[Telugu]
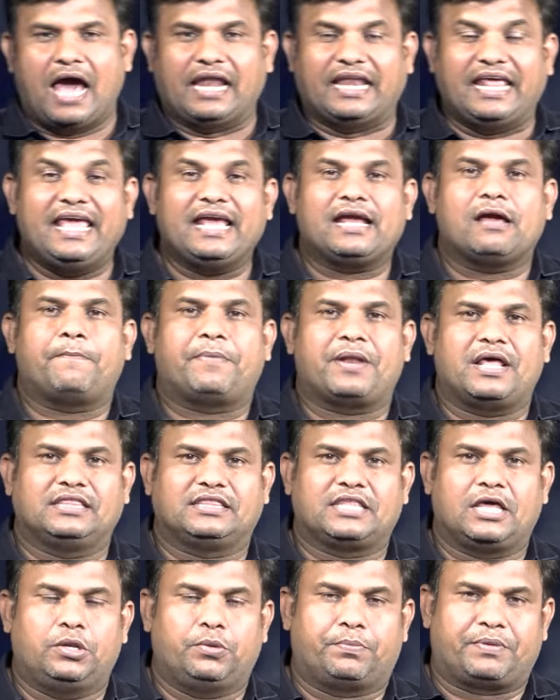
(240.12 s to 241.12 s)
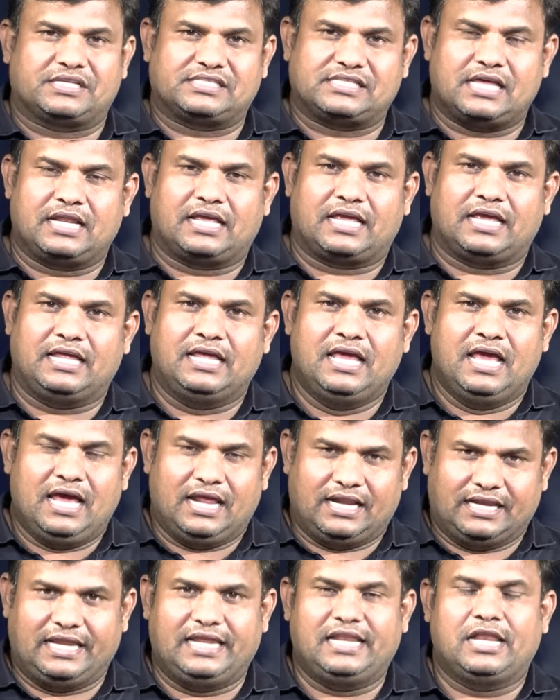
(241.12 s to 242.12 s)
అనేక ప్రాంతాల్లో ప్రస్తుతానికి
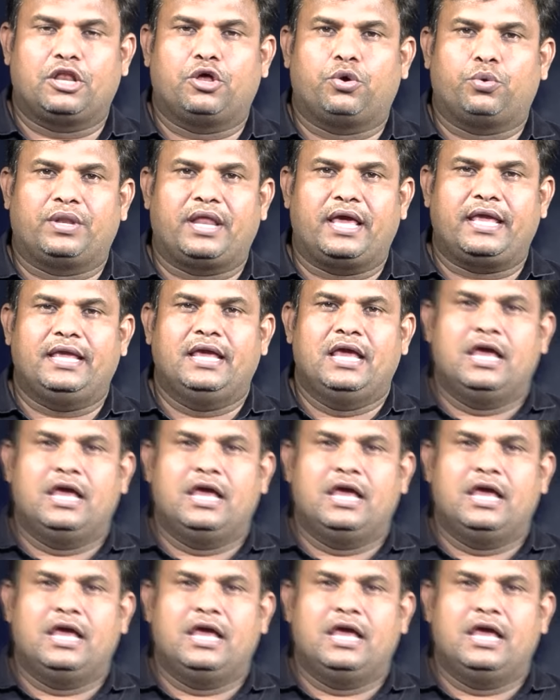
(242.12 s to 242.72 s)
నీళ్ళలో ఉన్నాయి